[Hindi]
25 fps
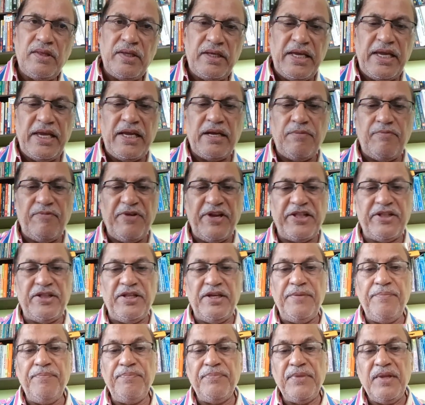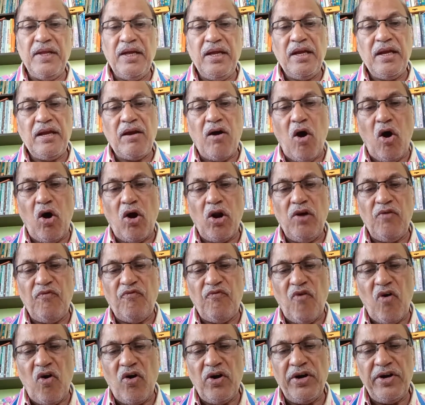के एक व्यक्ति कॉल
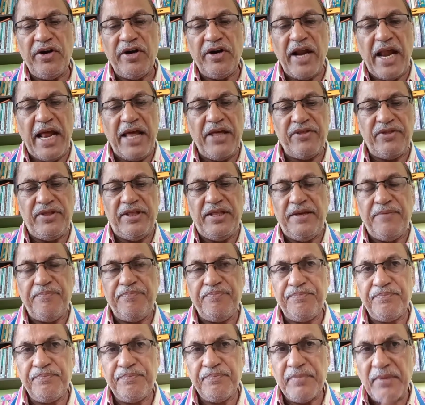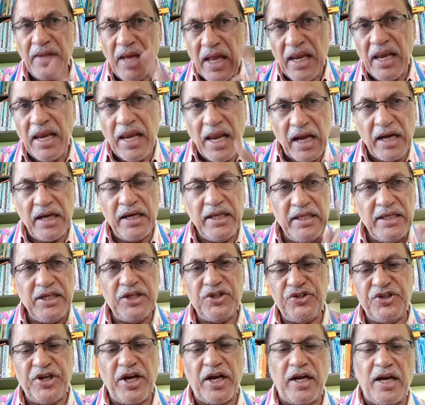वॉन ड्राइस ने लकड़ी
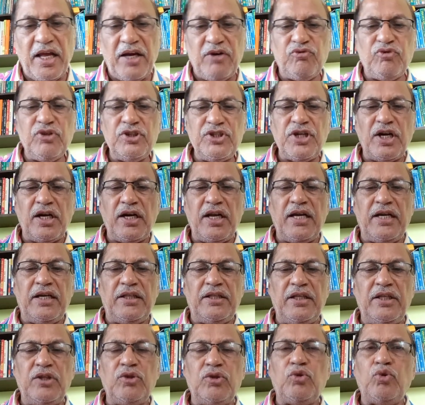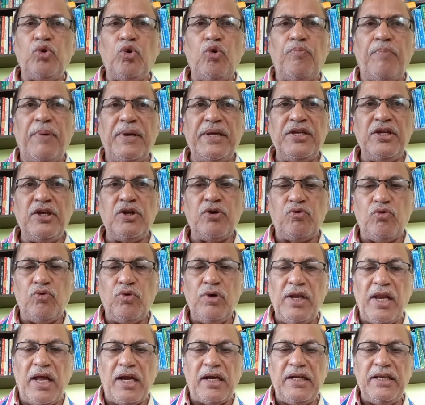के छकड़ा उसे छकड़ा कहते हैं दो पहिए को
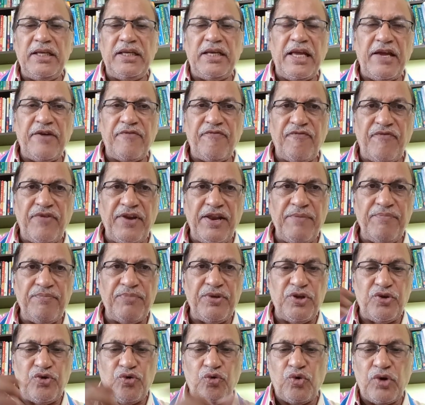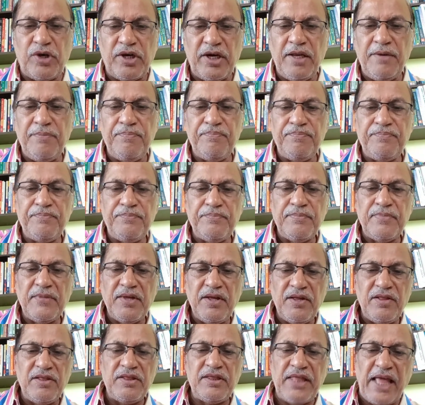लकड़ी के एक फ्रेम से जोड़कर
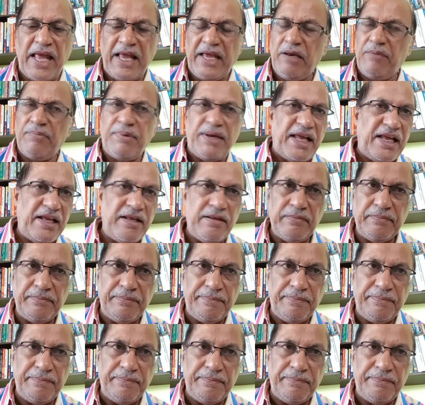साइकिल बनाई